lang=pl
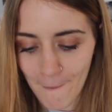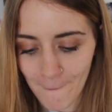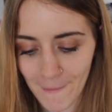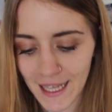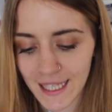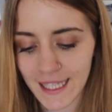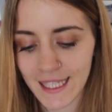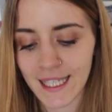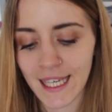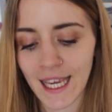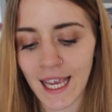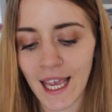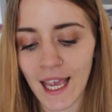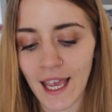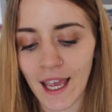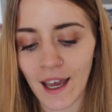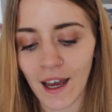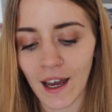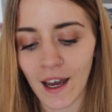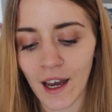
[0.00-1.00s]
Macie
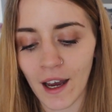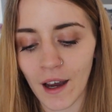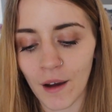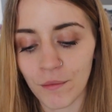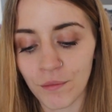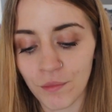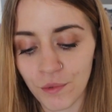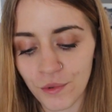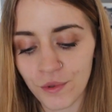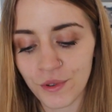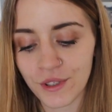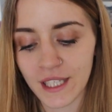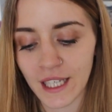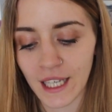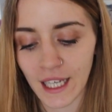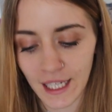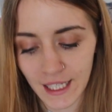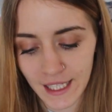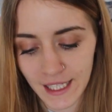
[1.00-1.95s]
e, busy,